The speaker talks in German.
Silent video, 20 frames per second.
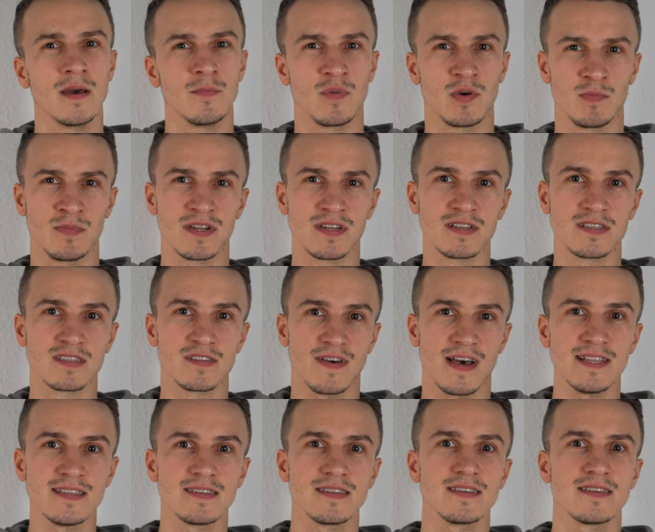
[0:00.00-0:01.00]
Mit Mitte
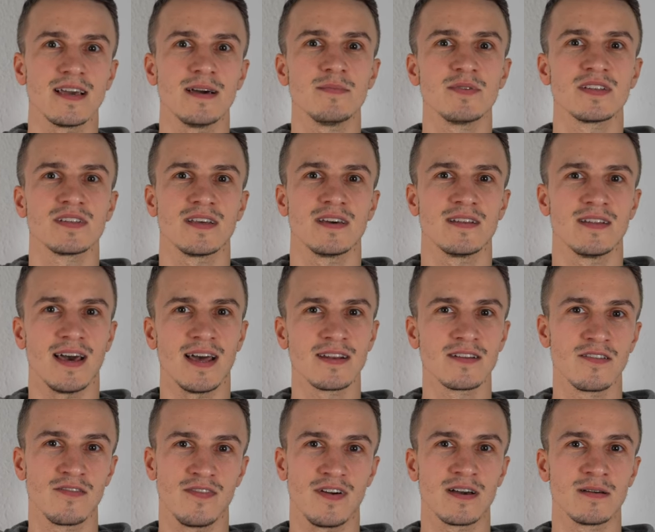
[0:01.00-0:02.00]
20 habe ich dann
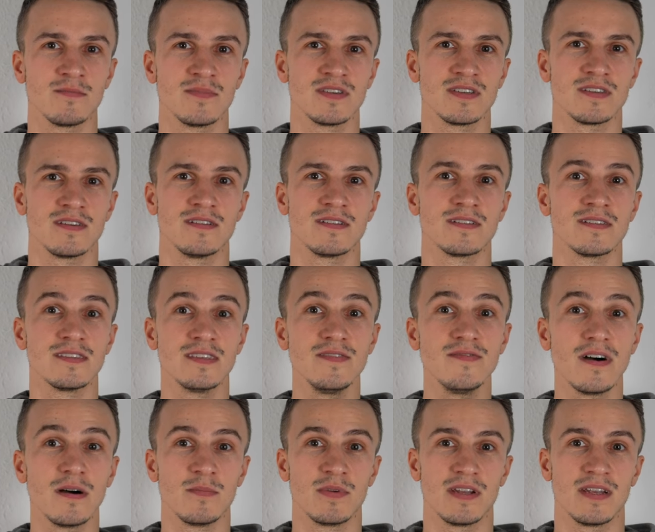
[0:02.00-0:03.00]
angefangen, mich
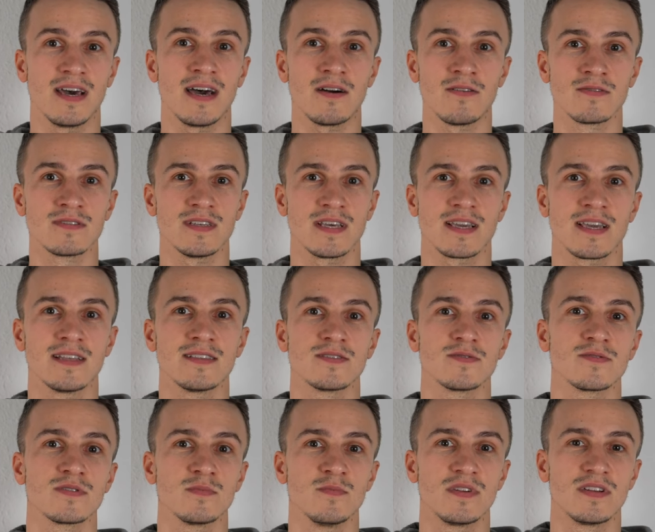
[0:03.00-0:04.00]
intensiver mit
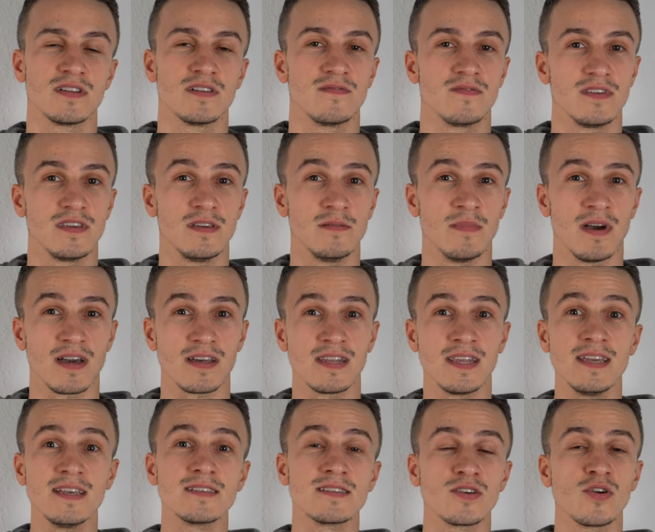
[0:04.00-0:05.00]
Nahrungsergänzungsmitteln wie
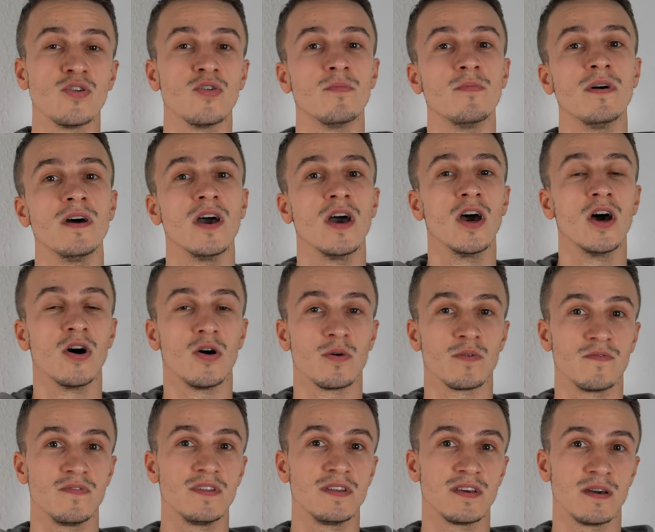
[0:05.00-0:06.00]
Magnesium
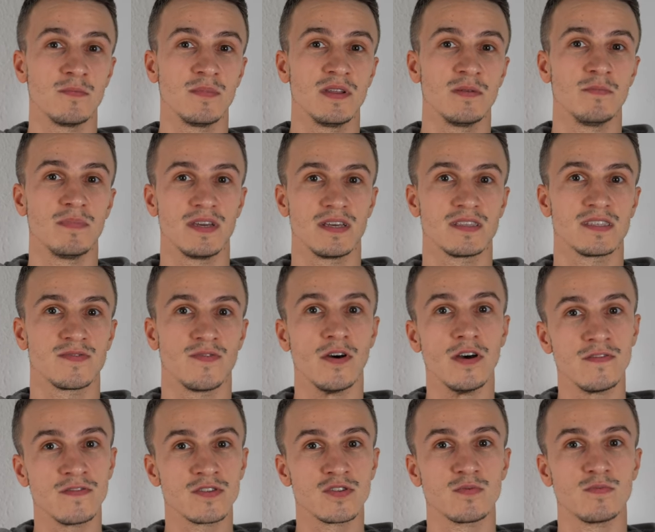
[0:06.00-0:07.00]
und Vitamin
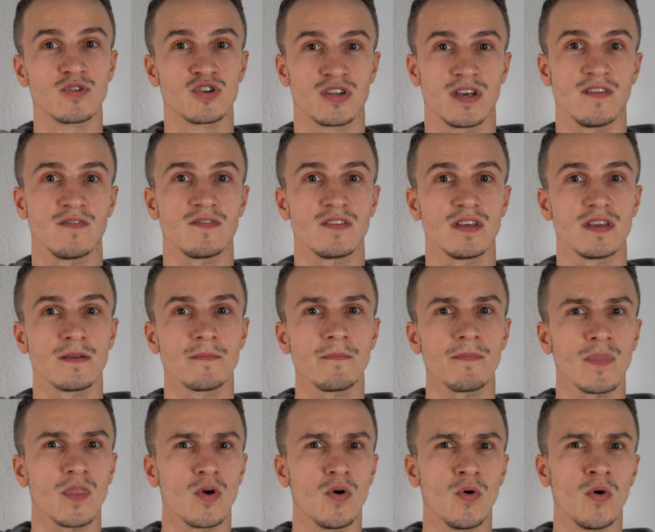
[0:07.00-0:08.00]
B12 zu
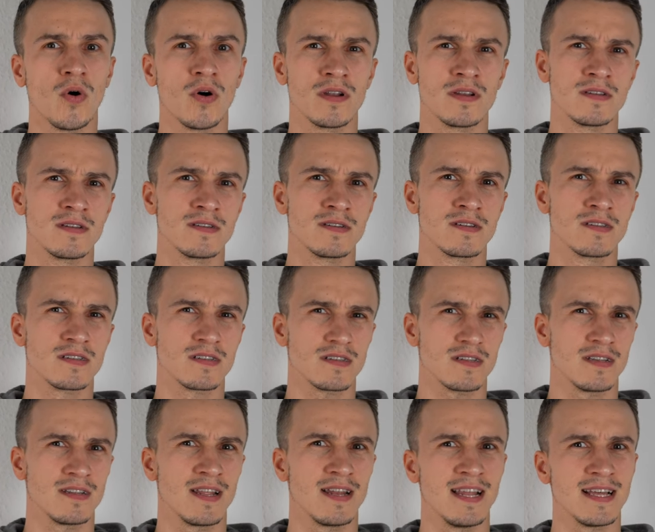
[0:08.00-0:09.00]
beschäftigen. Und
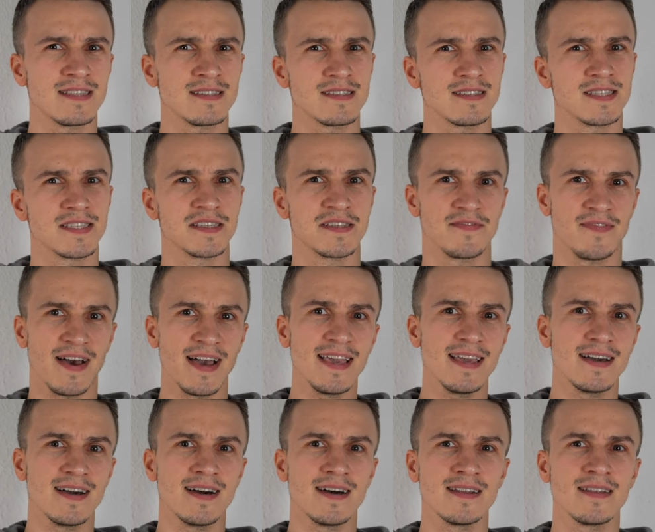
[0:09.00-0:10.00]
in den letzten zwei
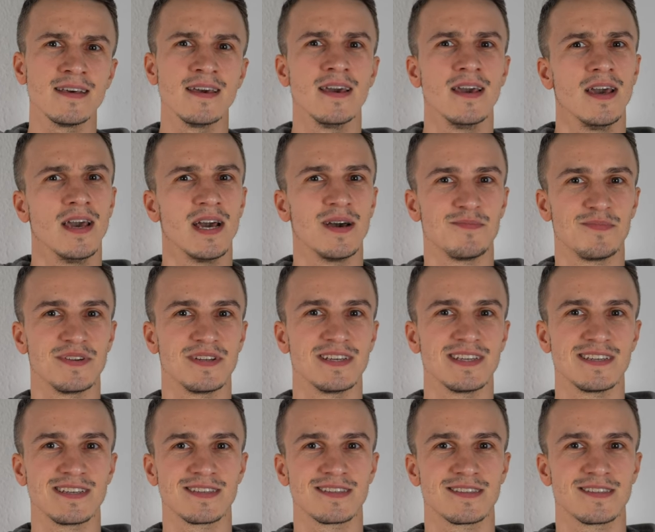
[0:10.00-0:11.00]
Jahren bin
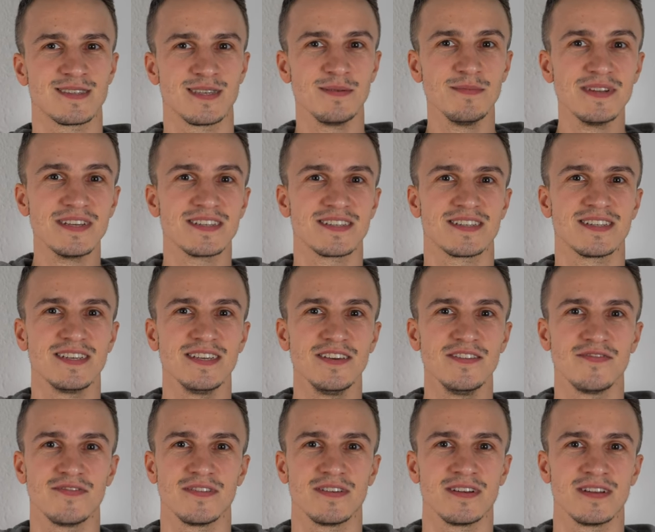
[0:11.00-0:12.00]
ich ziemlich
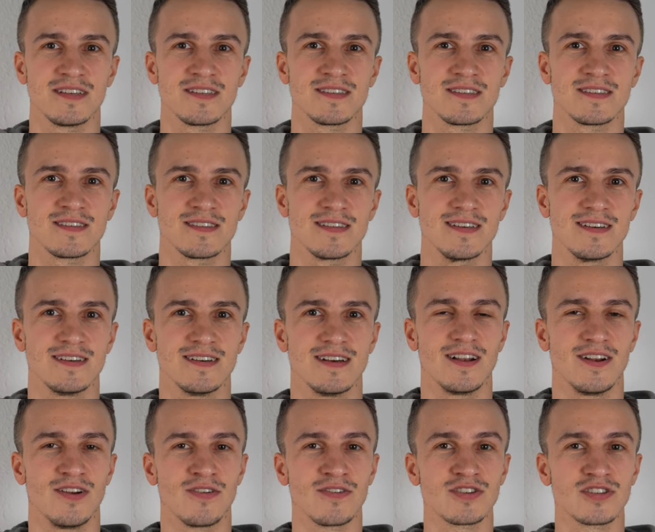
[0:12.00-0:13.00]
tief in das äh,
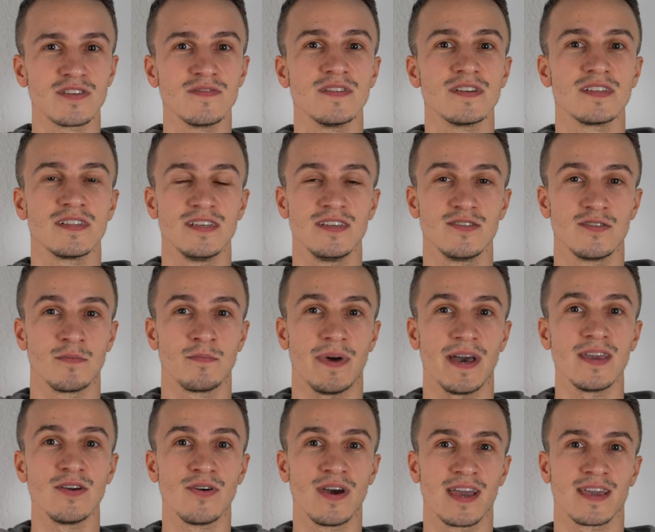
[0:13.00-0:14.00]
Longevity- und
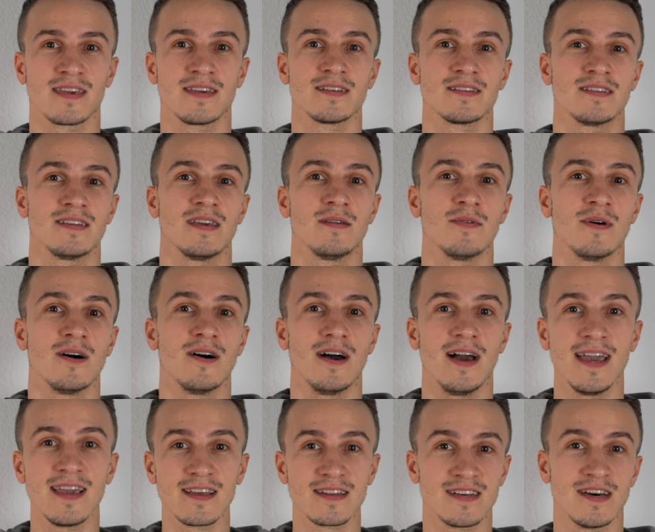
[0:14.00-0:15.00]
Biohacking-Thema
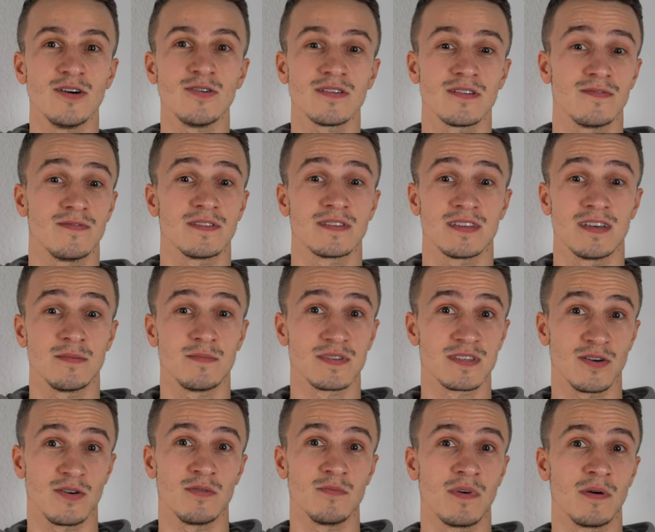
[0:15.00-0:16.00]
eingetaucht, weshalb
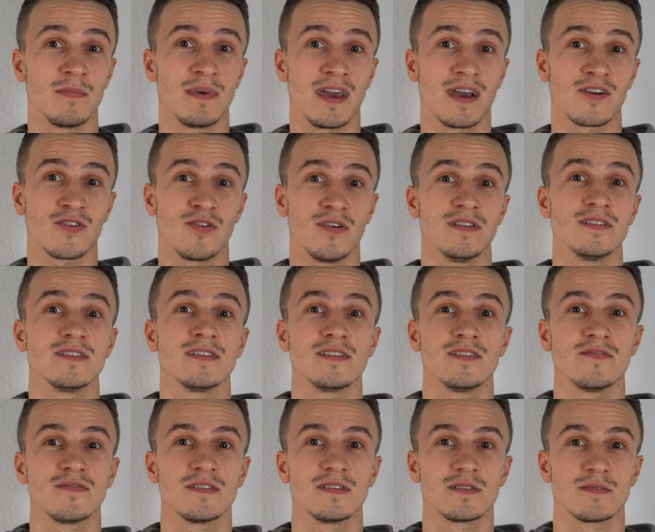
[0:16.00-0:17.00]
es auch immer mehr Content
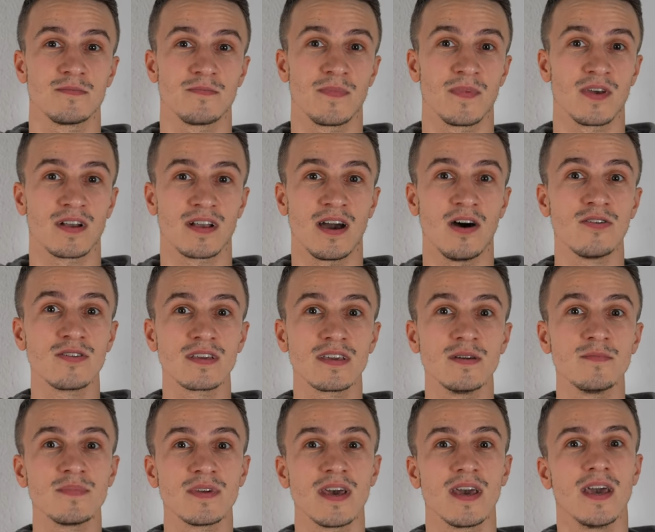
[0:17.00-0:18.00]
auf diesem Account
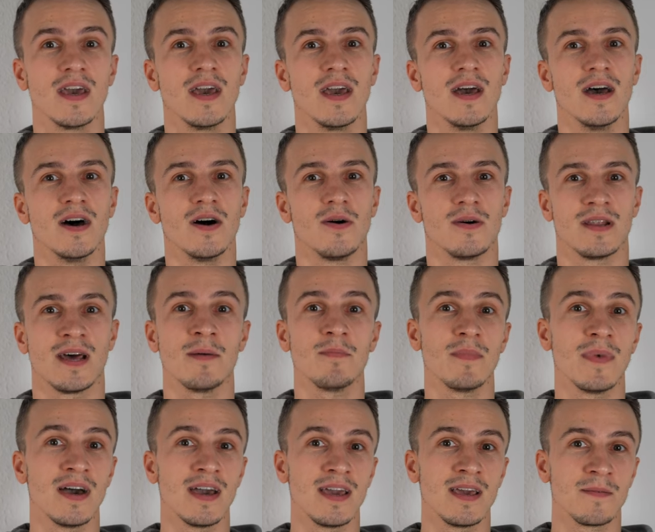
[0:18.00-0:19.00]
gibt und habe
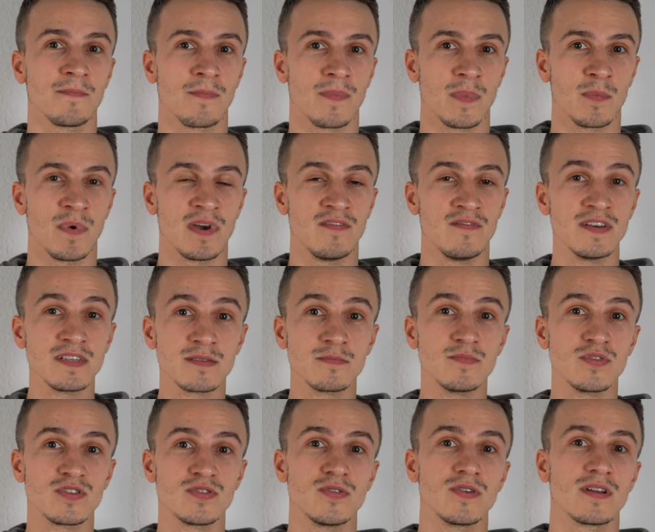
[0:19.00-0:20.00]
mein, mein Wissen
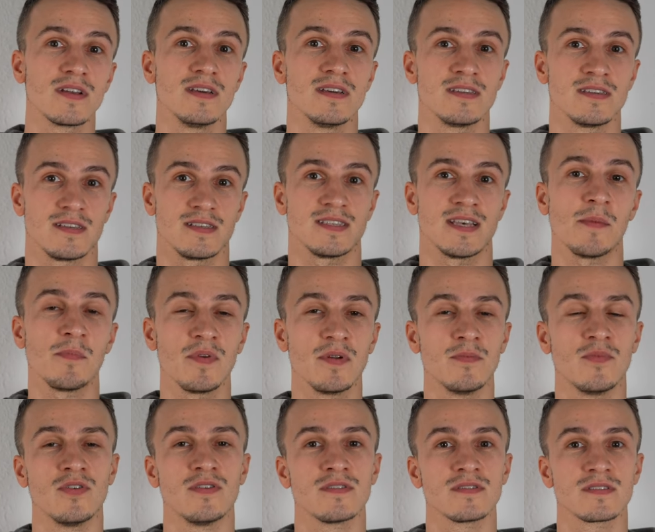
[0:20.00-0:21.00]
bezüglich
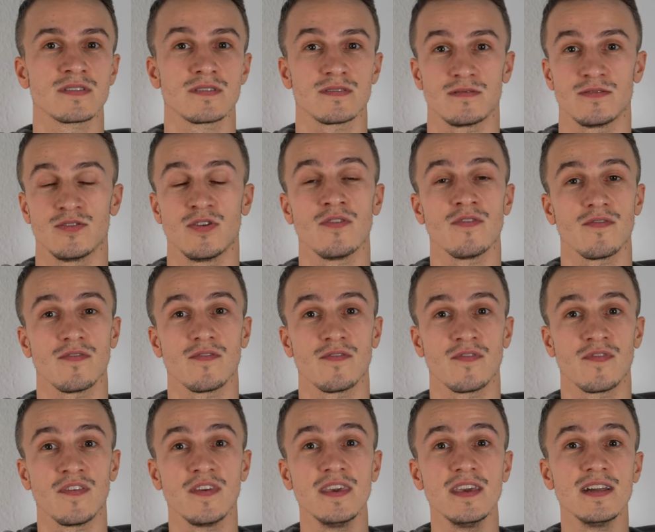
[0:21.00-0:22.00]
Supplements noch
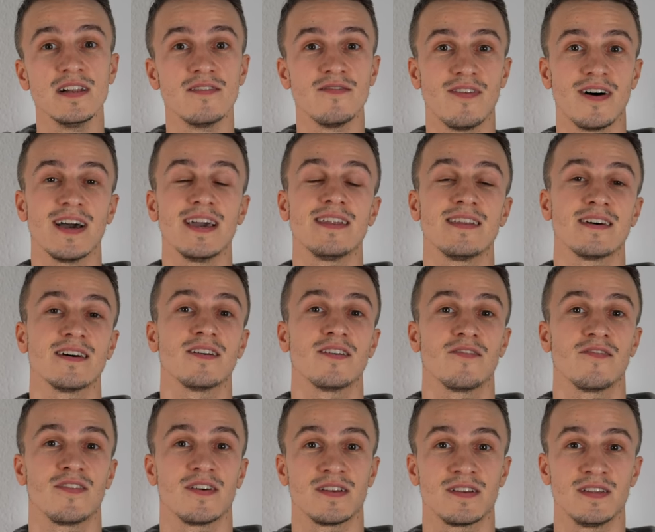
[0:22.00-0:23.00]
viel weiter
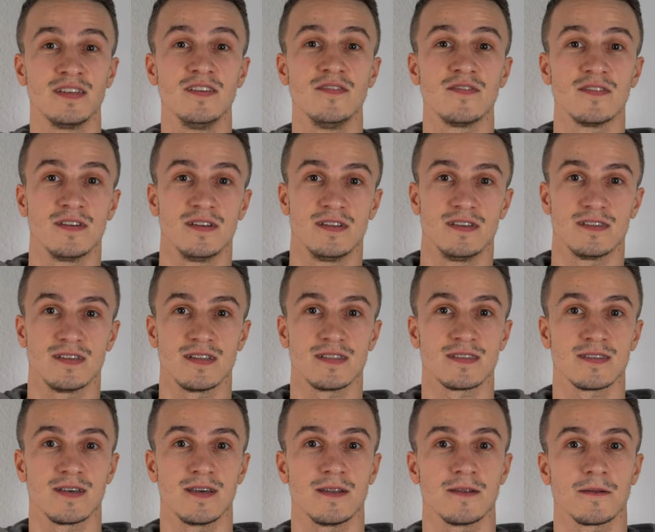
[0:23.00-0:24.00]
vertieft in dieser
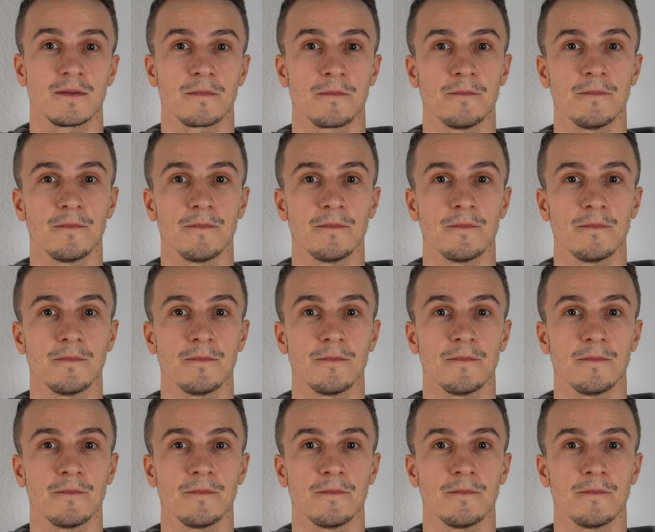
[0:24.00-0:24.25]
Zeit.